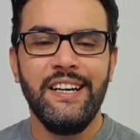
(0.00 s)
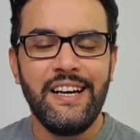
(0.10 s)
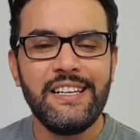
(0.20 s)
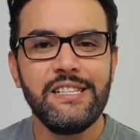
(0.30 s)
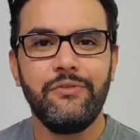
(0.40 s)

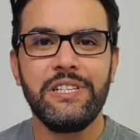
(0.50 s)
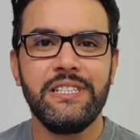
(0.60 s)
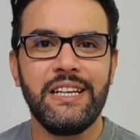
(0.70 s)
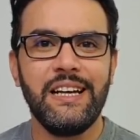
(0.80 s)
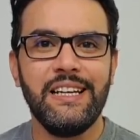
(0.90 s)
آسف
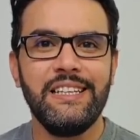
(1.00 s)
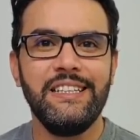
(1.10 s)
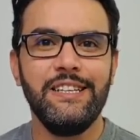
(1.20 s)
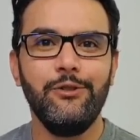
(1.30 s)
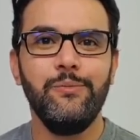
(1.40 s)

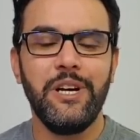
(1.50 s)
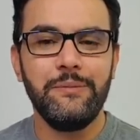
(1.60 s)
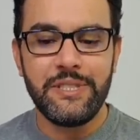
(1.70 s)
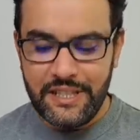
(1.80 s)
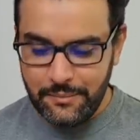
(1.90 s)
أصدقائي يوم
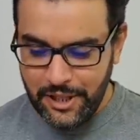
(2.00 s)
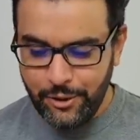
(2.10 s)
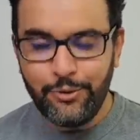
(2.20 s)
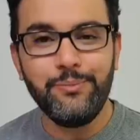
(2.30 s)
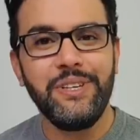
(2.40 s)
أمس لم
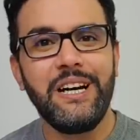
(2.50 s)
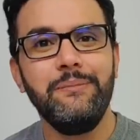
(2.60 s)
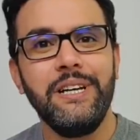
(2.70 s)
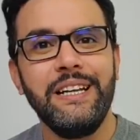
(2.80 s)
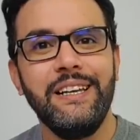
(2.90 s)
أقم
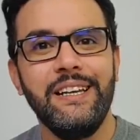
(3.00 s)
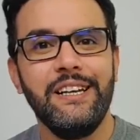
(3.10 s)
بعمل